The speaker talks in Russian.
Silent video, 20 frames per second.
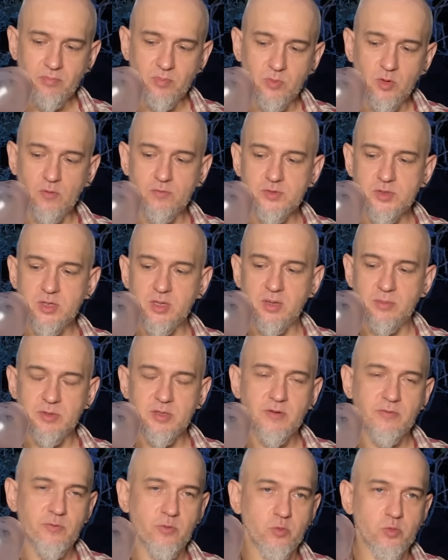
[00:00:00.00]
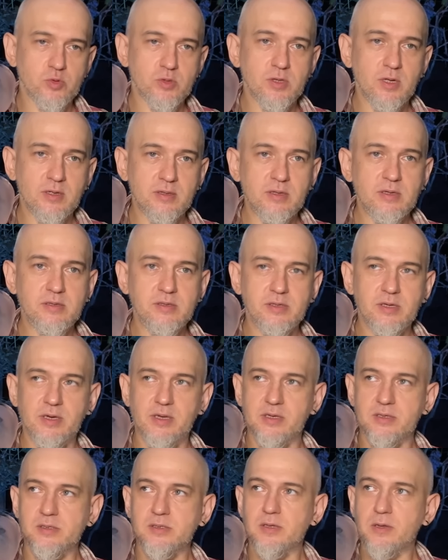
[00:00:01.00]
Но в целом это вкусно, это
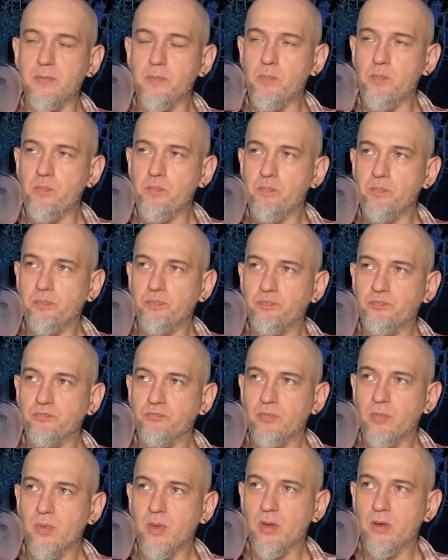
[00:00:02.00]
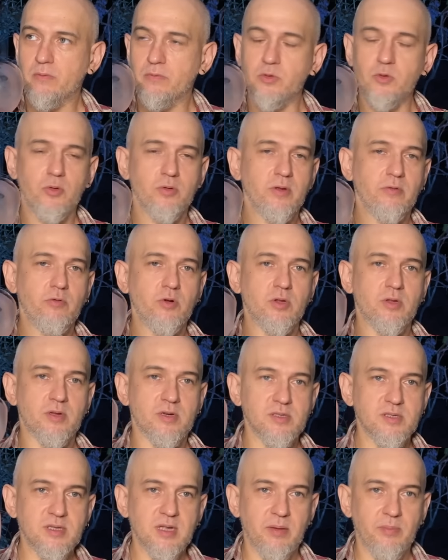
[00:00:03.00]
интересно. Вино
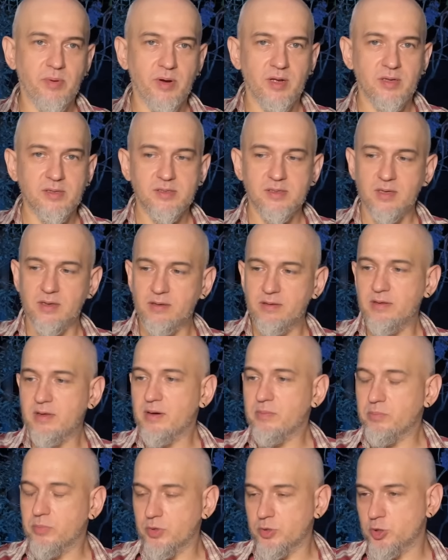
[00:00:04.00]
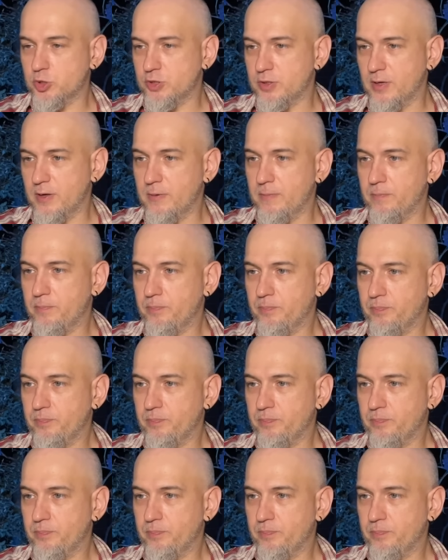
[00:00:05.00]
довольно разнообразное и необычное.